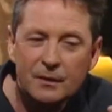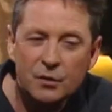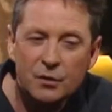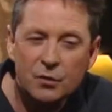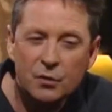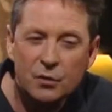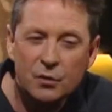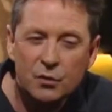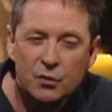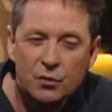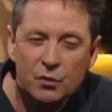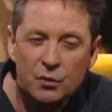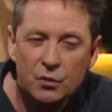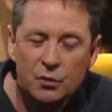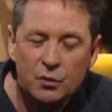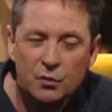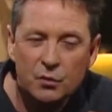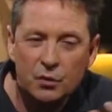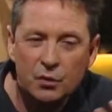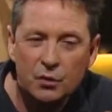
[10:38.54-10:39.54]

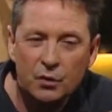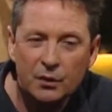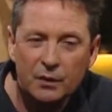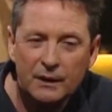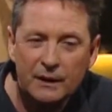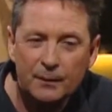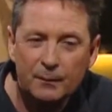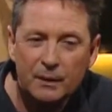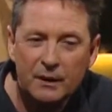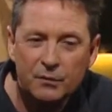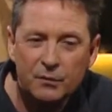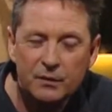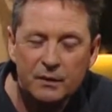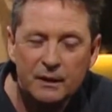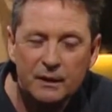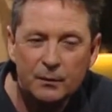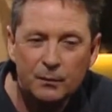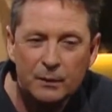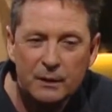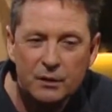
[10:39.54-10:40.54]
je, connais mes
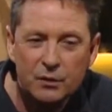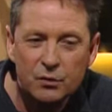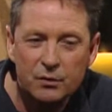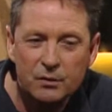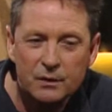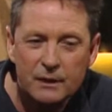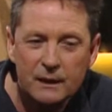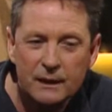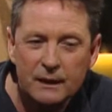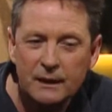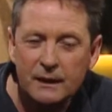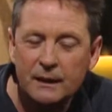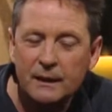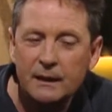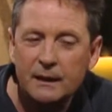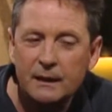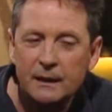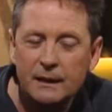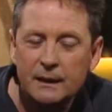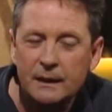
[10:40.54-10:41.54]
films et je sais
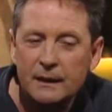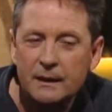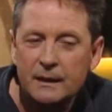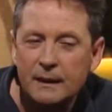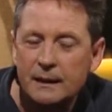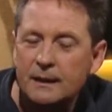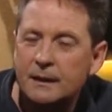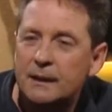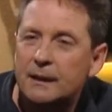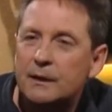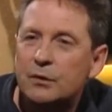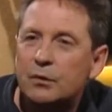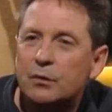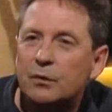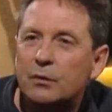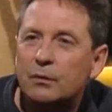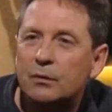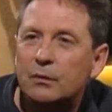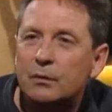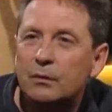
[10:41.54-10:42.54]
qu'ils existent.
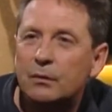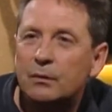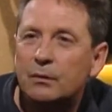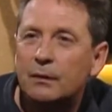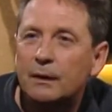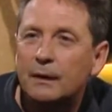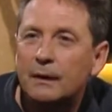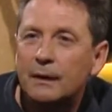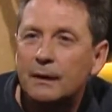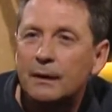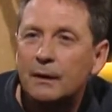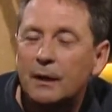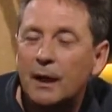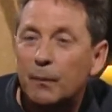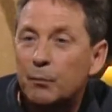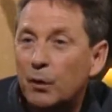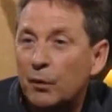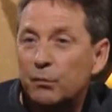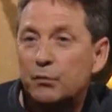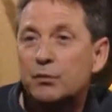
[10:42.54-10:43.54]
La
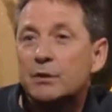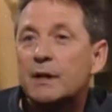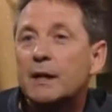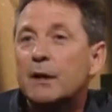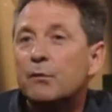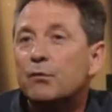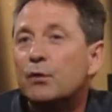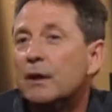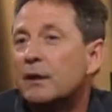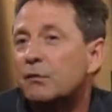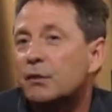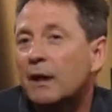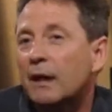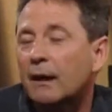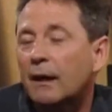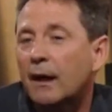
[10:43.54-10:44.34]
preuve, vous avez vu les frères